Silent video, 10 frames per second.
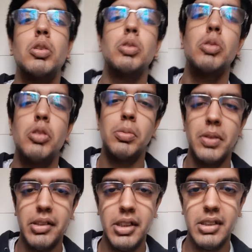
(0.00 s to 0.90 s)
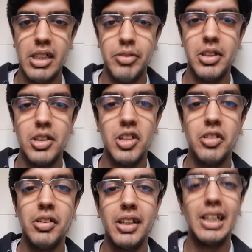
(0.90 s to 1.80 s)
और होस्ट सी टैबलेट
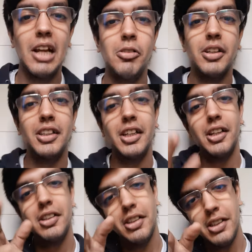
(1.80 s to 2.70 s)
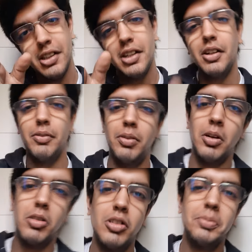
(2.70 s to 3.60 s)
टॉक से क्या हूँ एक नया
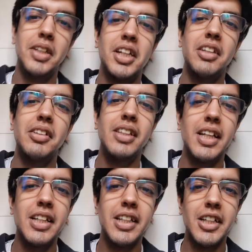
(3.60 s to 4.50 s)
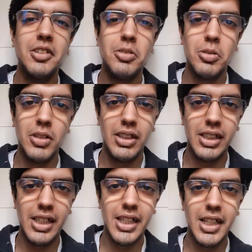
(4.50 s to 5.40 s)
ब्लॉग तो बिना किसी देरी के शुरू
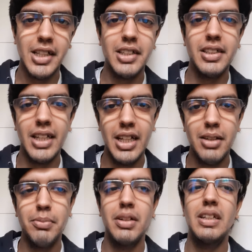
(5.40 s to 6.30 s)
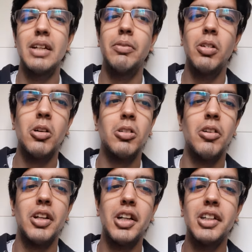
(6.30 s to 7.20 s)
करते हैं ये मंडे ब्लॉग
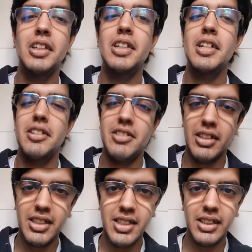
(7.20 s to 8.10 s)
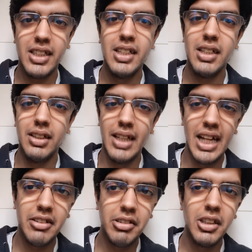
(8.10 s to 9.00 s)
और हाँ जाते जाते
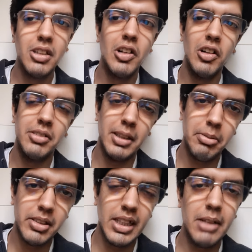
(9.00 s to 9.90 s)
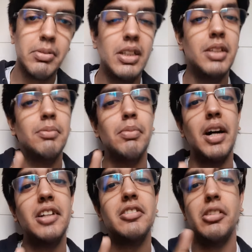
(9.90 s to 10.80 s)
लाइक्स की और सब्सक्राइब की
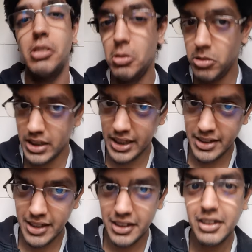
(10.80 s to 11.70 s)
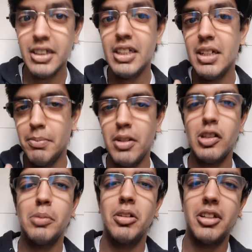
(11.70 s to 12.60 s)
बारिश ज़रूर करके जाना
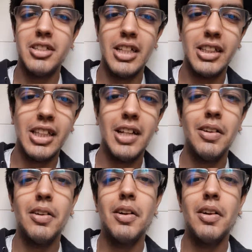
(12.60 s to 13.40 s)
मन को बहुत अच्छा लगता है